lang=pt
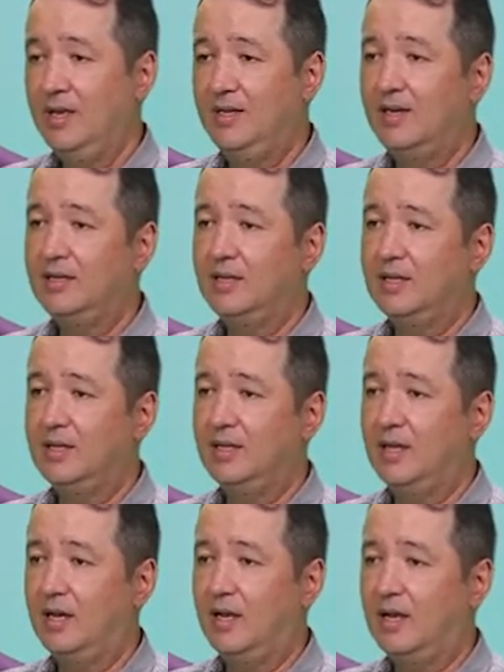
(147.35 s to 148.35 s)
e, e, a,
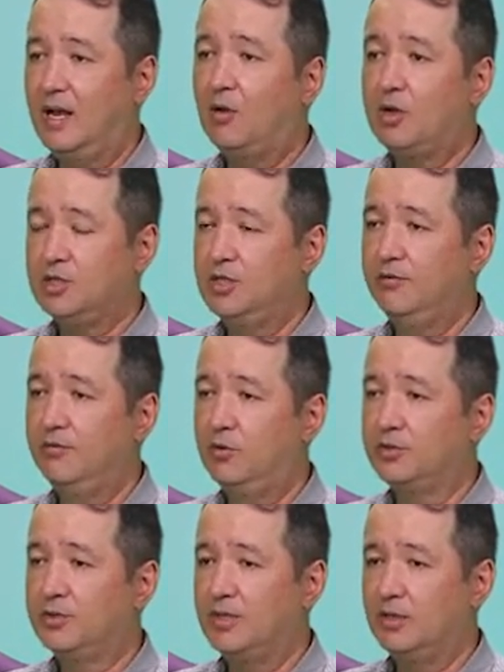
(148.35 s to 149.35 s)
e a, aula de reforço, né?